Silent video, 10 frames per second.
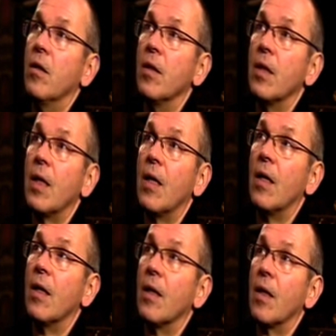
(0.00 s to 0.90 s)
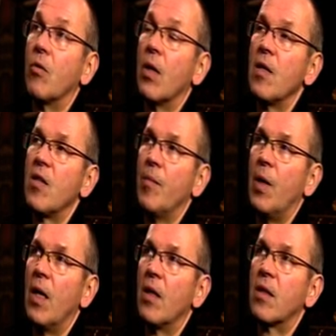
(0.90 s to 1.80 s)
E, ta dekoracja
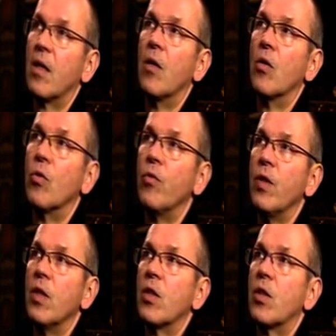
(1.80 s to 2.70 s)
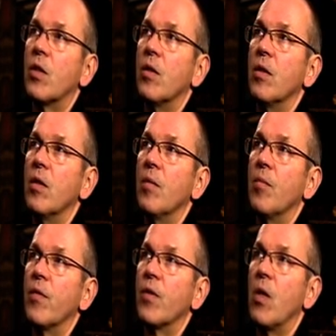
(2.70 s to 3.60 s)
malarska również
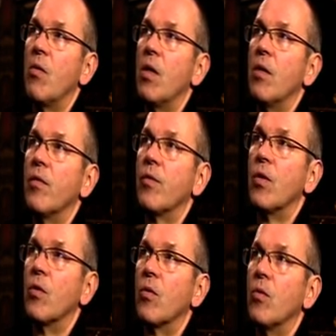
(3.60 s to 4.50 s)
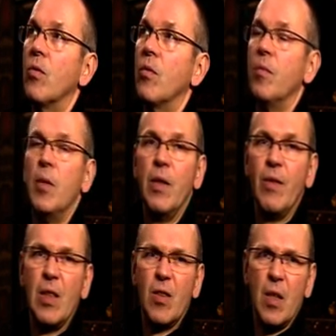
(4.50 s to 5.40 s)
e, powstała w ciągu
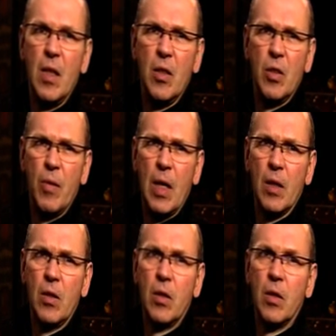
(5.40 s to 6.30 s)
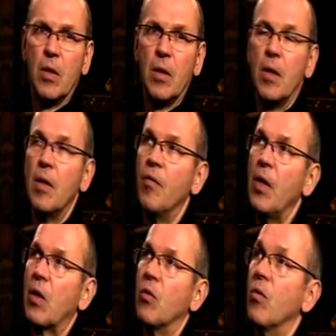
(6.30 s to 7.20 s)
mniej więcej ćwierć e,
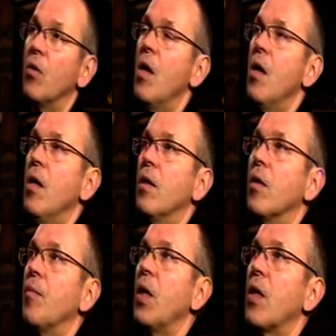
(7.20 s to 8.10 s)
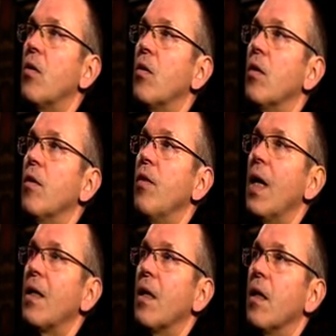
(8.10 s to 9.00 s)
wieku. Dopiero w
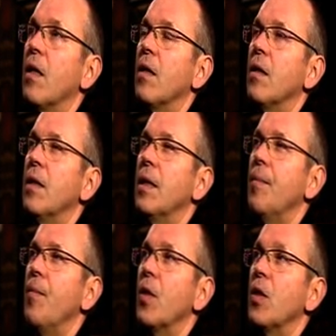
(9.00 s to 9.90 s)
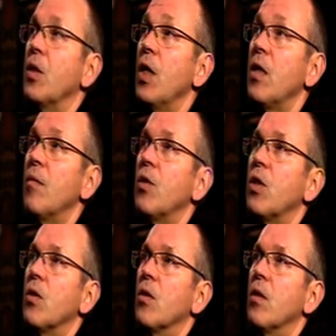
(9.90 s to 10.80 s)
latach
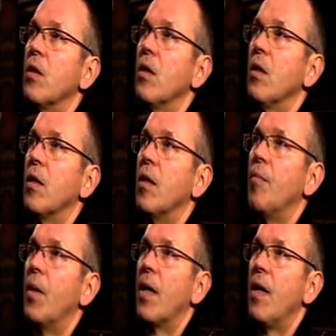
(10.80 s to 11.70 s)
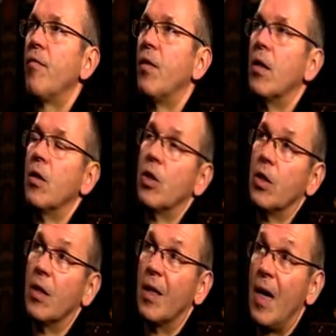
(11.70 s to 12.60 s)
70. parafia,
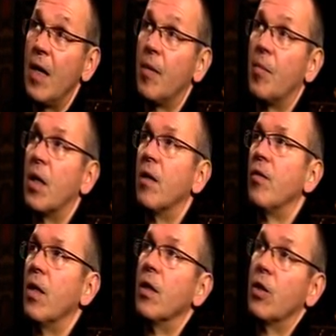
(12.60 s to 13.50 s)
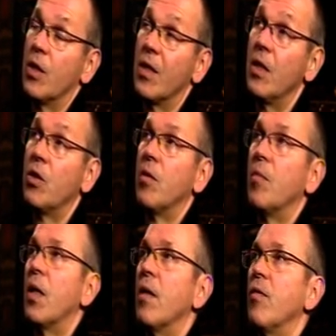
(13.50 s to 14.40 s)
czy rada parafialna, czy
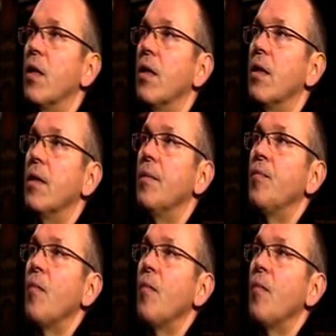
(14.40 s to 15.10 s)
zarząd parafialny